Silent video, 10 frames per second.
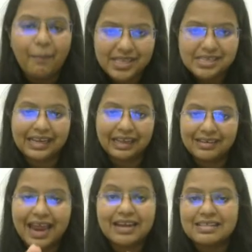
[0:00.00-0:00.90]
मिस्टेक
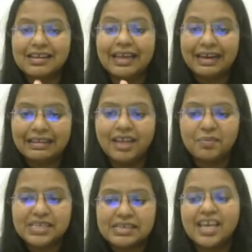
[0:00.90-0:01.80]
दैट इज़ एन अनदर
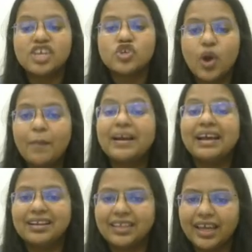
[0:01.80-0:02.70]
मिस्टेक जो हम
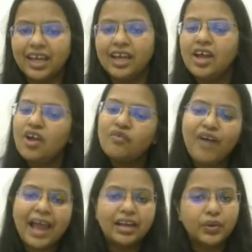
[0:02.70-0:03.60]
करते हैं
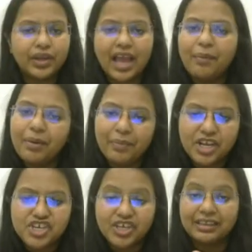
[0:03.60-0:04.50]
वाइल डूइंग आर
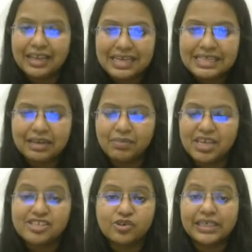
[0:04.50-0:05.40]
प्रिपरेशन द रीज़न
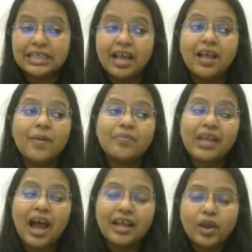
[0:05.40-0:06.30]
बींग स्टूडेंट
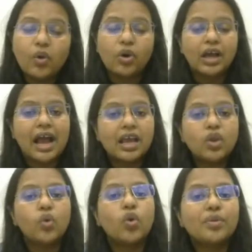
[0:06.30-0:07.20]
देखो अगर
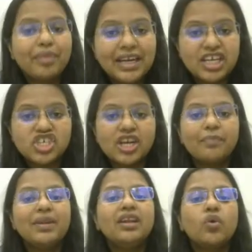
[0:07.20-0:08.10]
कोई भी टीचर
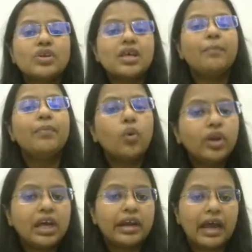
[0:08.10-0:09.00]
अपने नोट्स
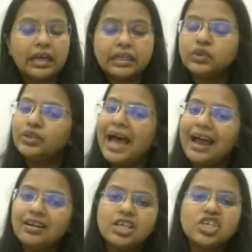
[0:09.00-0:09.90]
अपलोड कर रहा है ना सो
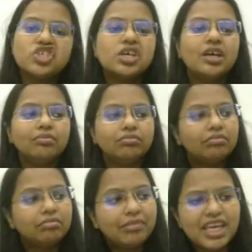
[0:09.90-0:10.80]
दैट टीचर
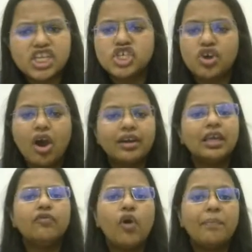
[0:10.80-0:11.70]
मेक श्योर
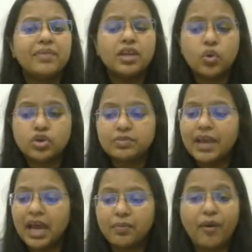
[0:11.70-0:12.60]
कि वो अपने नोट्स
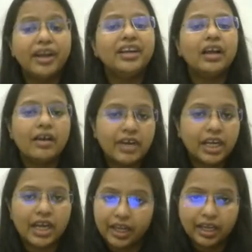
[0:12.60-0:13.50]
में हर पॉइंट कवर
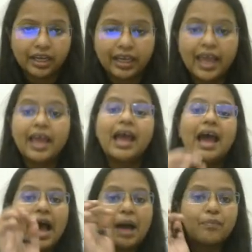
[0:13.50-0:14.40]
करे ठीक है
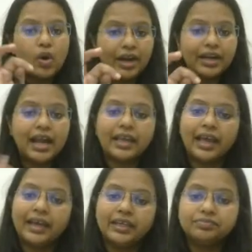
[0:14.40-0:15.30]
आपको करना क्या है